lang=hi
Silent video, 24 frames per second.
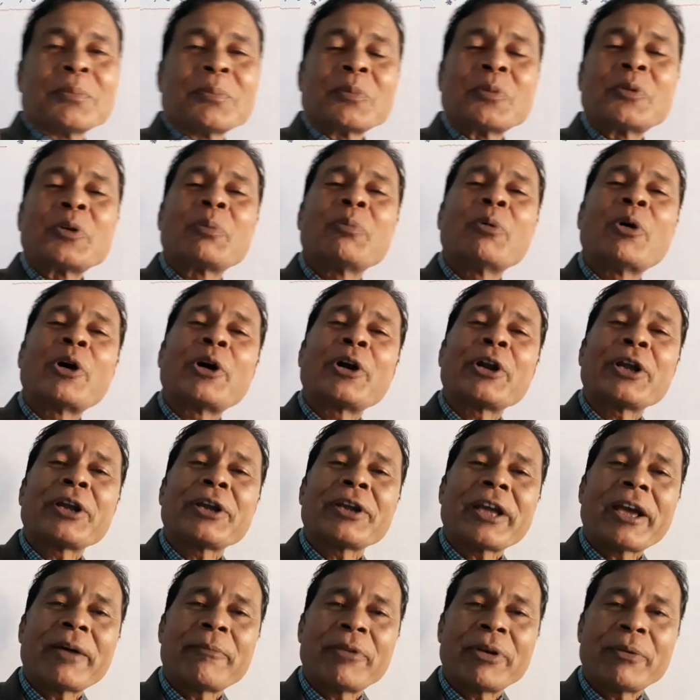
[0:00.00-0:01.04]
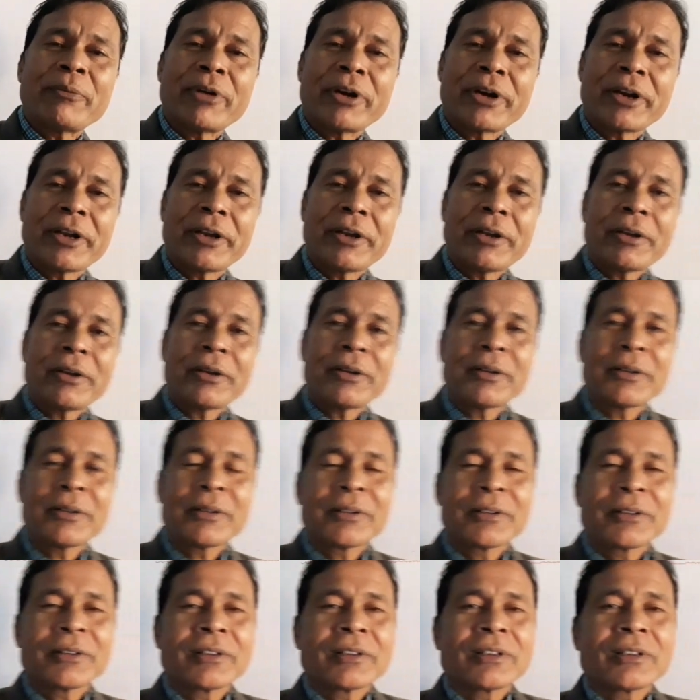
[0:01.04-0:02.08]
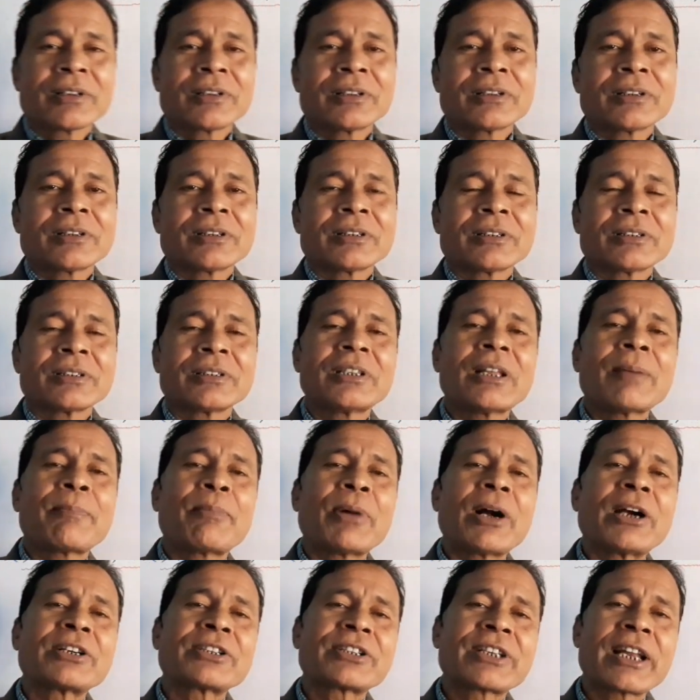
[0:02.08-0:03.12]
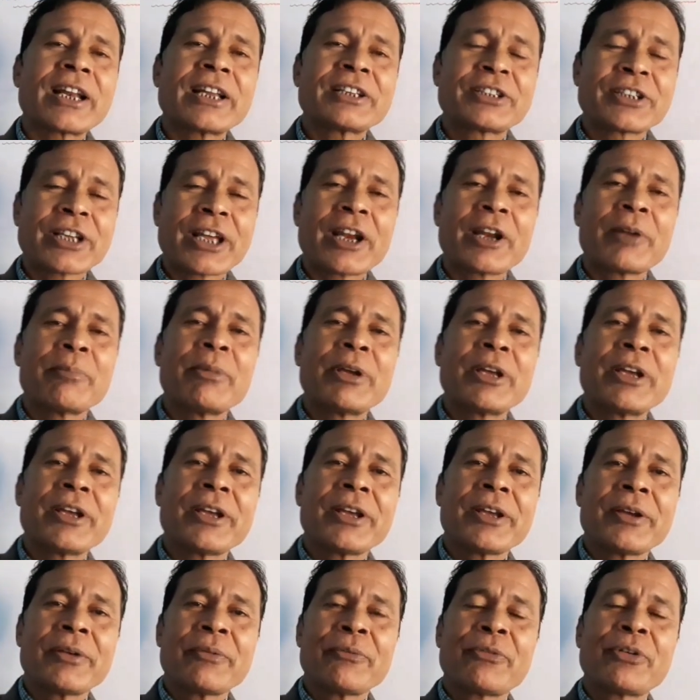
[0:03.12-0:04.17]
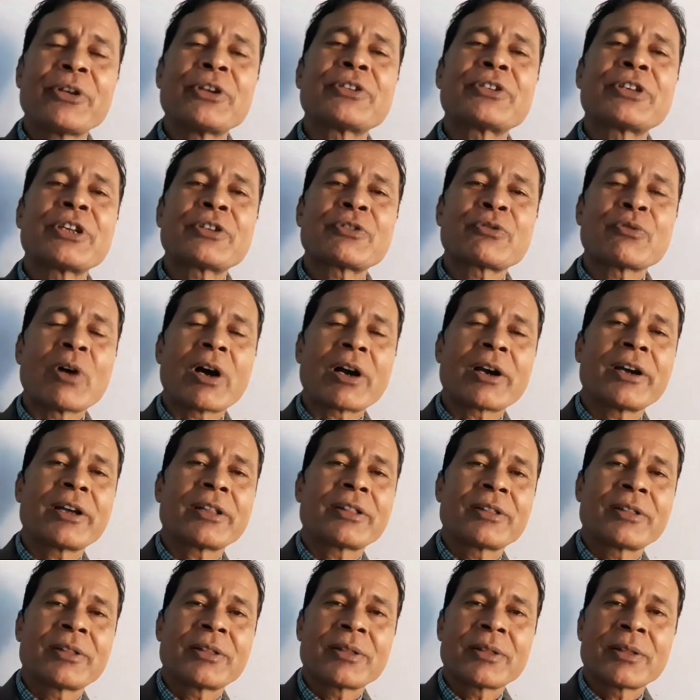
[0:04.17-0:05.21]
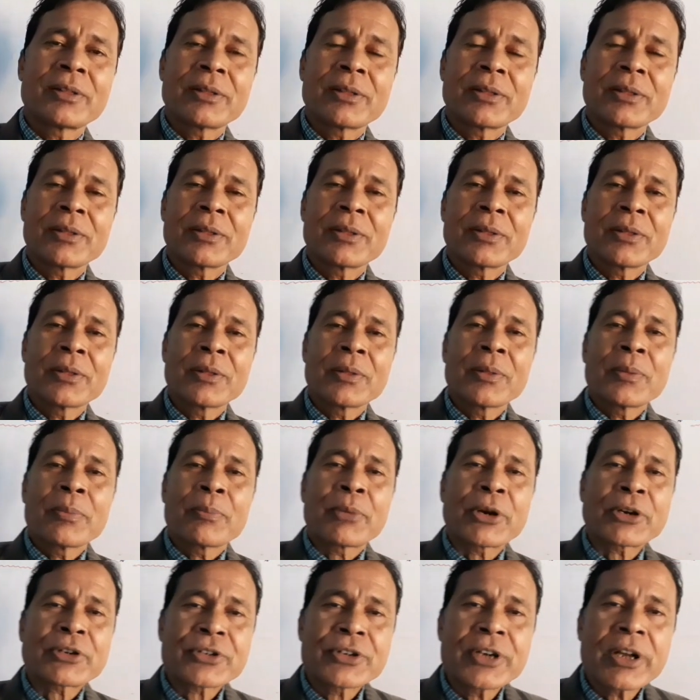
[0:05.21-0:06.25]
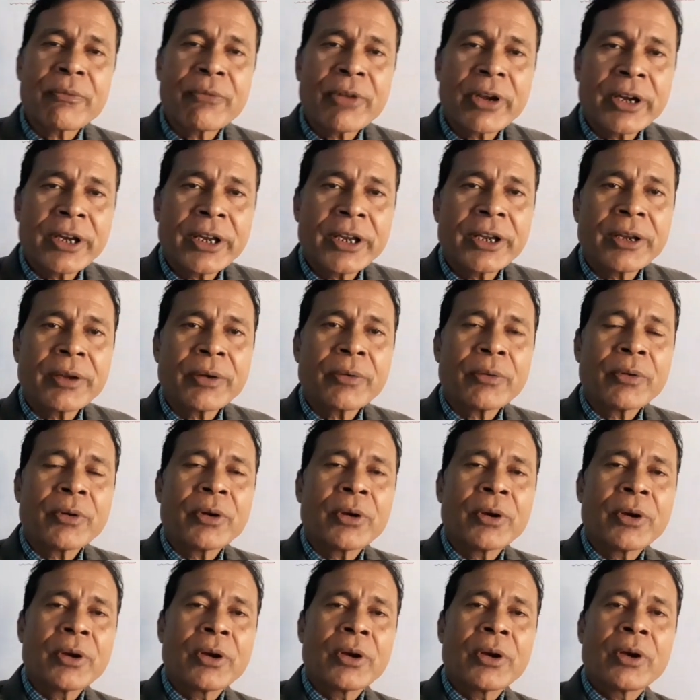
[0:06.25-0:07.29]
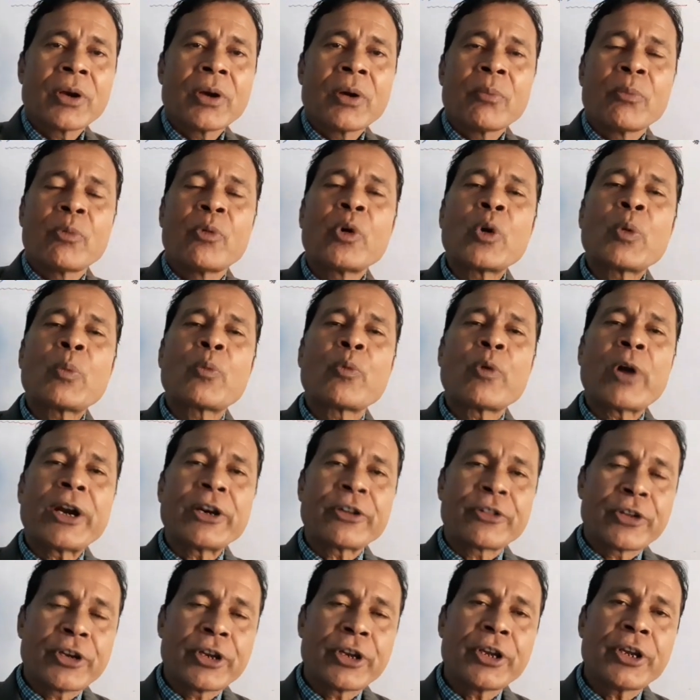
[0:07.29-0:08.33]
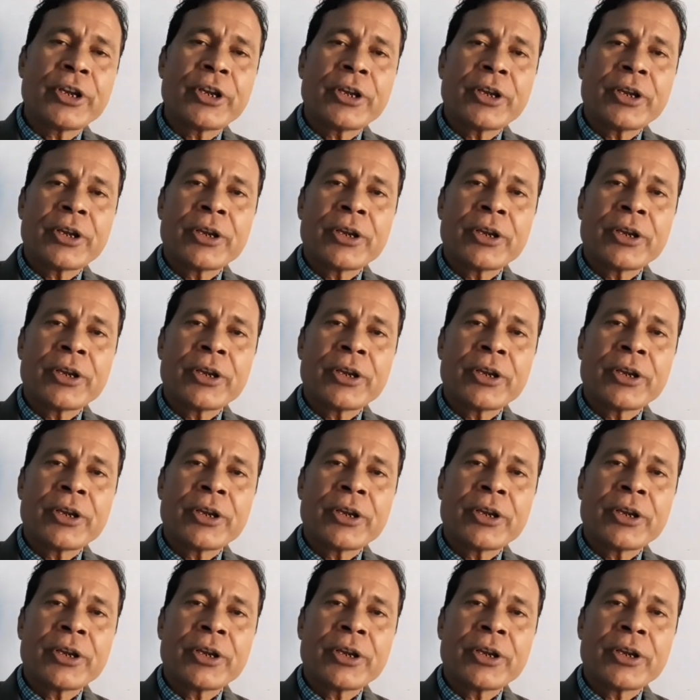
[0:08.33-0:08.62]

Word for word: गुड मॉर्निंग एवरीबॉडी द पाठशाला चैनल में फिर से स्वागत प्रश्नावली 4.3